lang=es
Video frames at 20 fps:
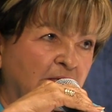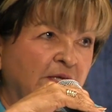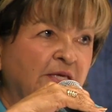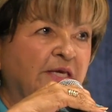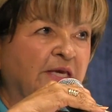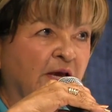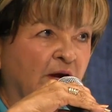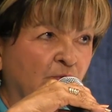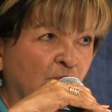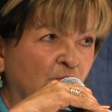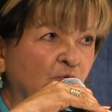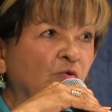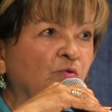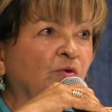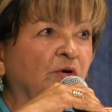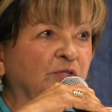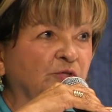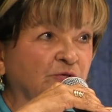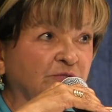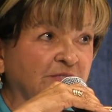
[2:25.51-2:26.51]
Y que aun
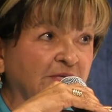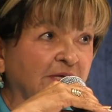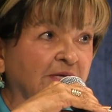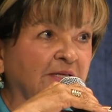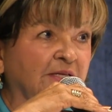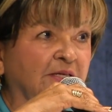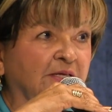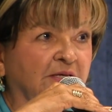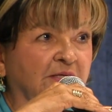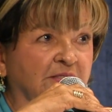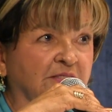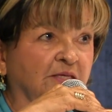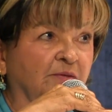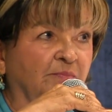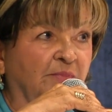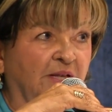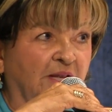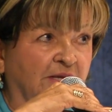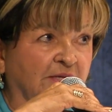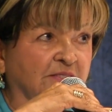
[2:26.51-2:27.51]
cuando estén en
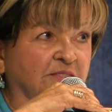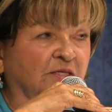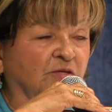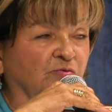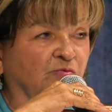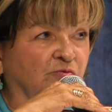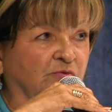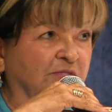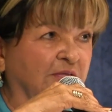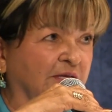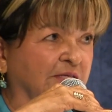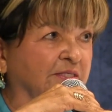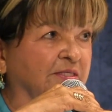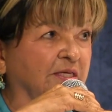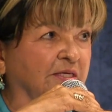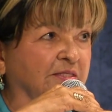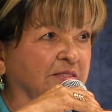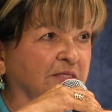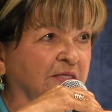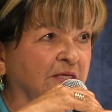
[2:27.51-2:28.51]
similares
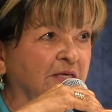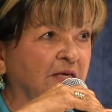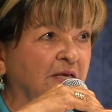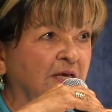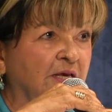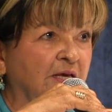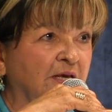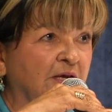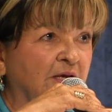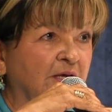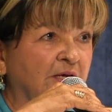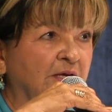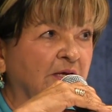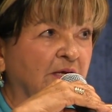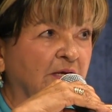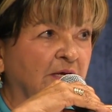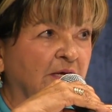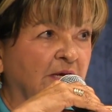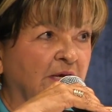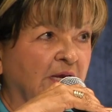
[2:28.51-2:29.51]
circunstancias
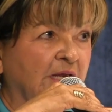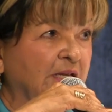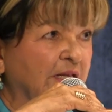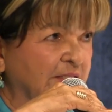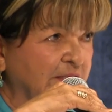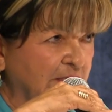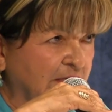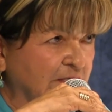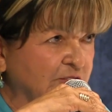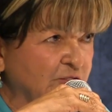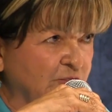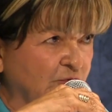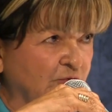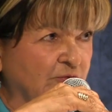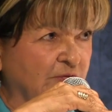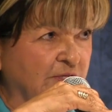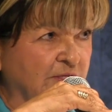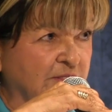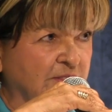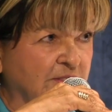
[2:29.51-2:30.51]
en las
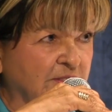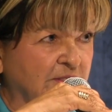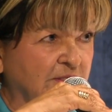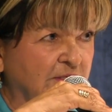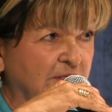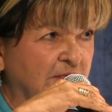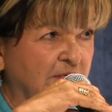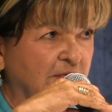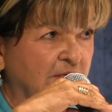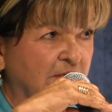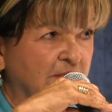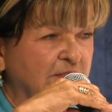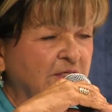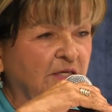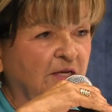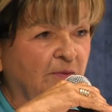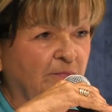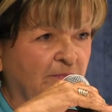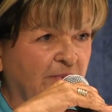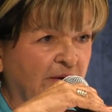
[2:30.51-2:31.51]
direcciones,
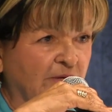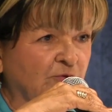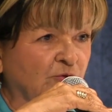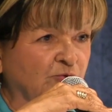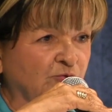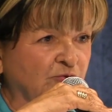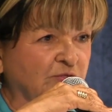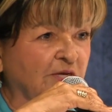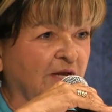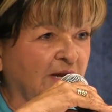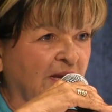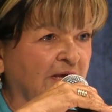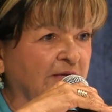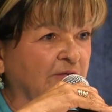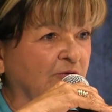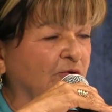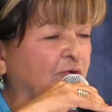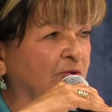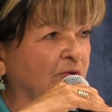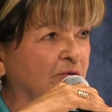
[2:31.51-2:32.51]
sin embargo su
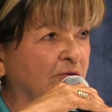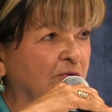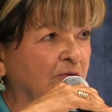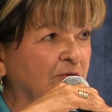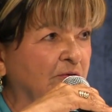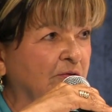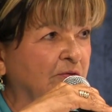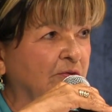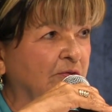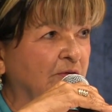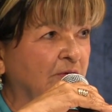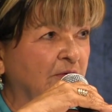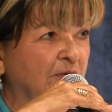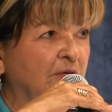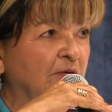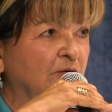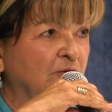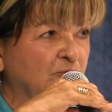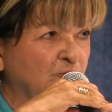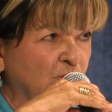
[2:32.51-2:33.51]
salario
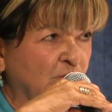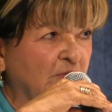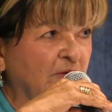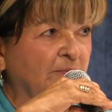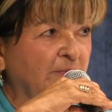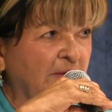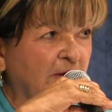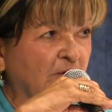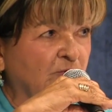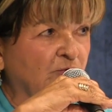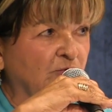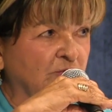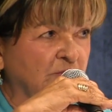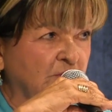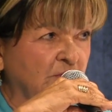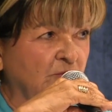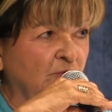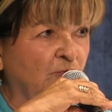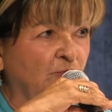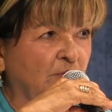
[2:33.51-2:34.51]
todavía
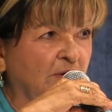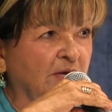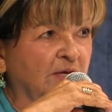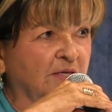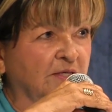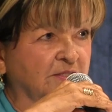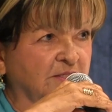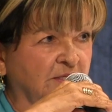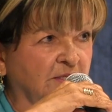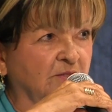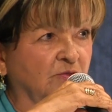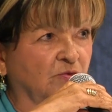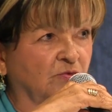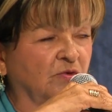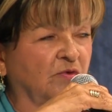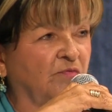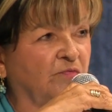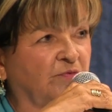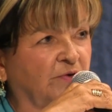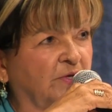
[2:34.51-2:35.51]
continúa
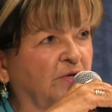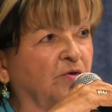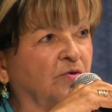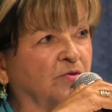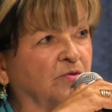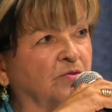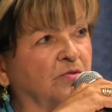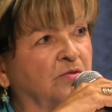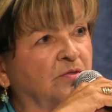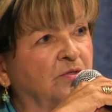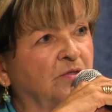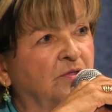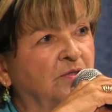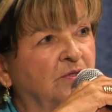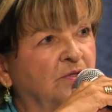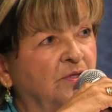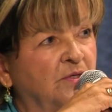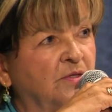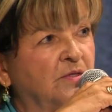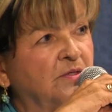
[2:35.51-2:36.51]
siendo inferior
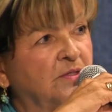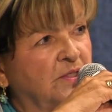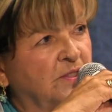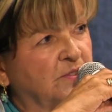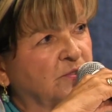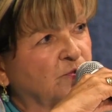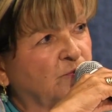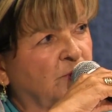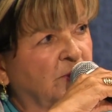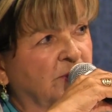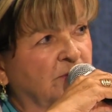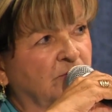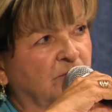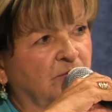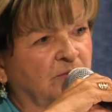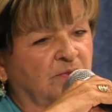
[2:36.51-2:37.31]
es cuánto.